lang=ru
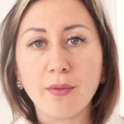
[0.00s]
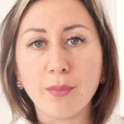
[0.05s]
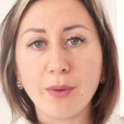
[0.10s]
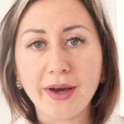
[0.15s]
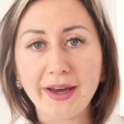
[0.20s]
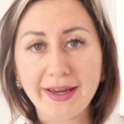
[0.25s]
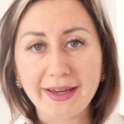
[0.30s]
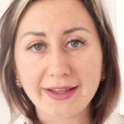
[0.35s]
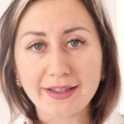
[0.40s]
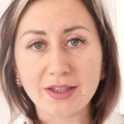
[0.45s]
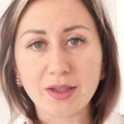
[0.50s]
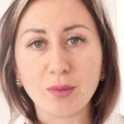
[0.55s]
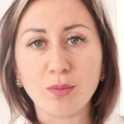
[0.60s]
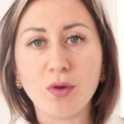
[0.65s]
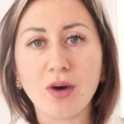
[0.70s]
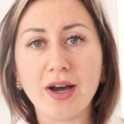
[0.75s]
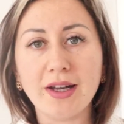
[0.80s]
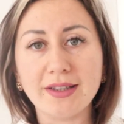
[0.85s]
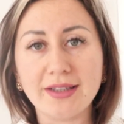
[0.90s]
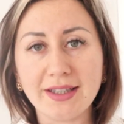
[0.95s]

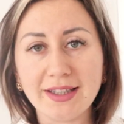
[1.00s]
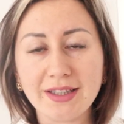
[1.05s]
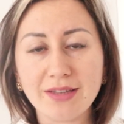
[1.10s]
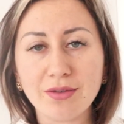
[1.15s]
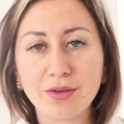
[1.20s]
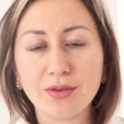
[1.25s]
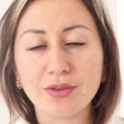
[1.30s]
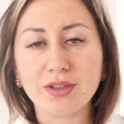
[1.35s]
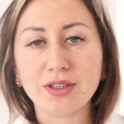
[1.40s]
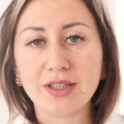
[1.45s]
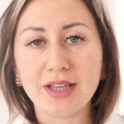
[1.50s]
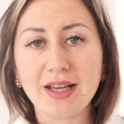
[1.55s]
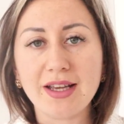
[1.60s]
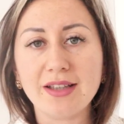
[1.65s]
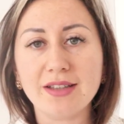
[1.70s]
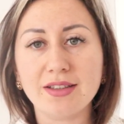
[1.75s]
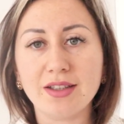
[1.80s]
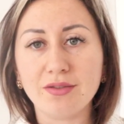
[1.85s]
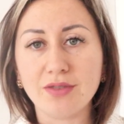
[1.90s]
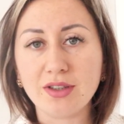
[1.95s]
Поэтому от этого всегда
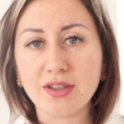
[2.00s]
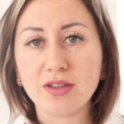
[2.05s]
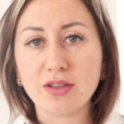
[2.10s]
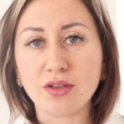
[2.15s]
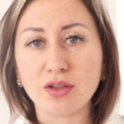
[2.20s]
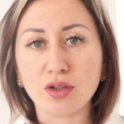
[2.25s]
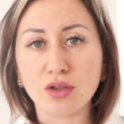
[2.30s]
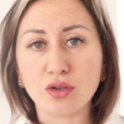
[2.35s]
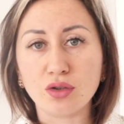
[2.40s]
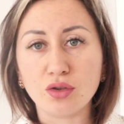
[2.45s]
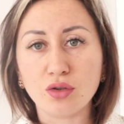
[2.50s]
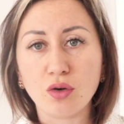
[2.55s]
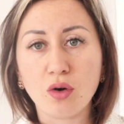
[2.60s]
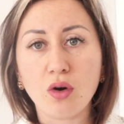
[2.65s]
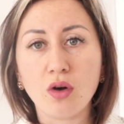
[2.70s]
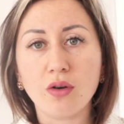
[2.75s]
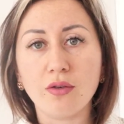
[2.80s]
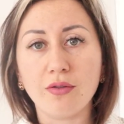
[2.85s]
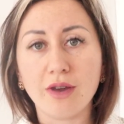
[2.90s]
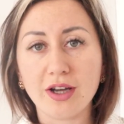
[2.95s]
и зависит
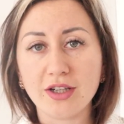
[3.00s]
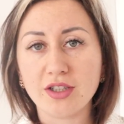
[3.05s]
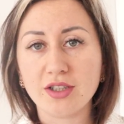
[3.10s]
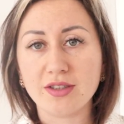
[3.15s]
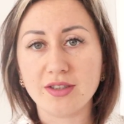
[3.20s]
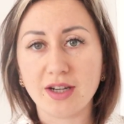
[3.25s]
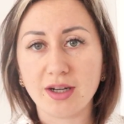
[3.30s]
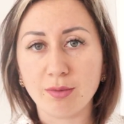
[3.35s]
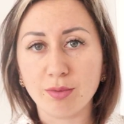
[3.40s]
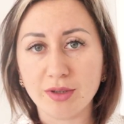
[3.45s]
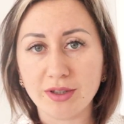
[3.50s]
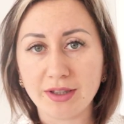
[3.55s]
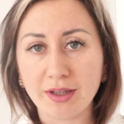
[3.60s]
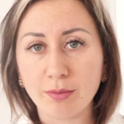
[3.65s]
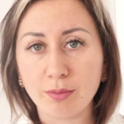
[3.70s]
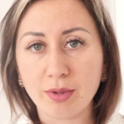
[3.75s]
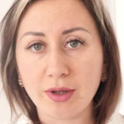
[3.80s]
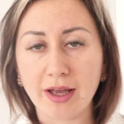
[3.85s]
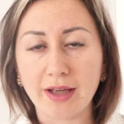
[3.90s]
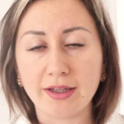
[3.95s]
еще ваша
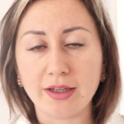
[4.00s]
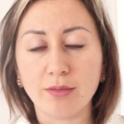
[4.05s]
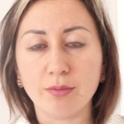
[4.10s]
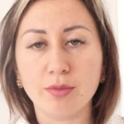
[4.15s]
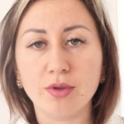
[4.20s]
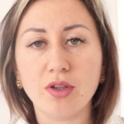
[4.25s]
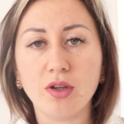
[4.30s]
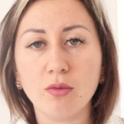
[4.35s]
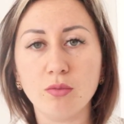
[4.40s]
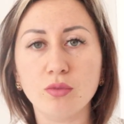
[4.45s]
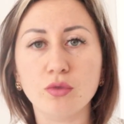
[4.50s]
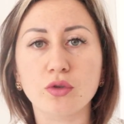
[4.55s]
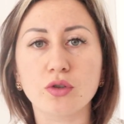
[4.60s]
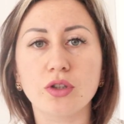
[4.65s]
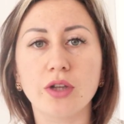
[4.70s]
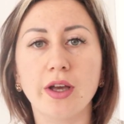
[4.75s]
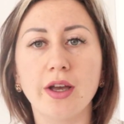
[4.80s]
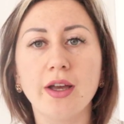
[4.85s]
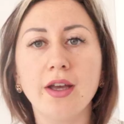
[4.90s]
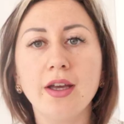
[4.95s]
заработная плата, потому
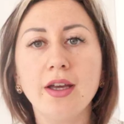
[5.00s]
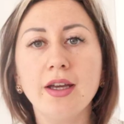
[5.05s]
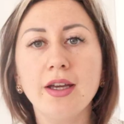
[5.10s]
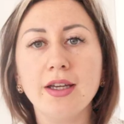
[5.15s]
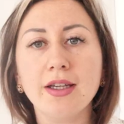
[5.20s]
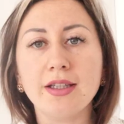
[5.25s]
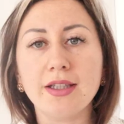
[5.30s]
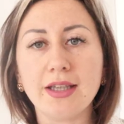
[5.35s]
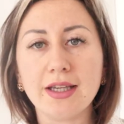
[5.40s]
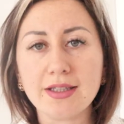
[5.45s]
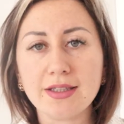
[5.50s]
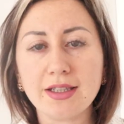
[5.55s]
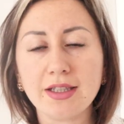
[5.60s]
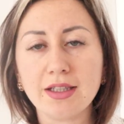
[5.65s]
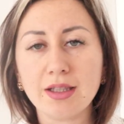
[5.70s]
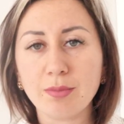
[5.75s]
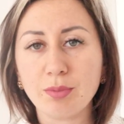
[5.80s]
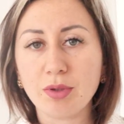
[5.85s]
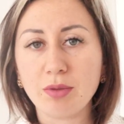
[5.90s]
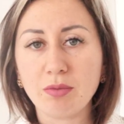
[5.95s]
что если,
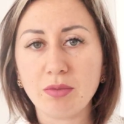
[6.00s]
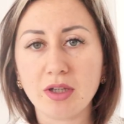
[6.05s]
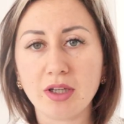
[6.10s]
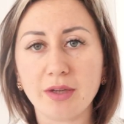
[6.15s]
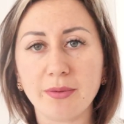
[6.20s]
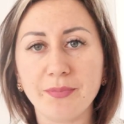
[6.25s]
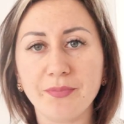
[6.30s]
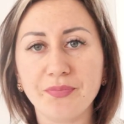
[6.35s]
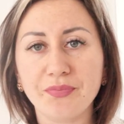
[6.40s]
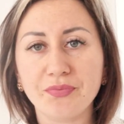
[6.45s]
например,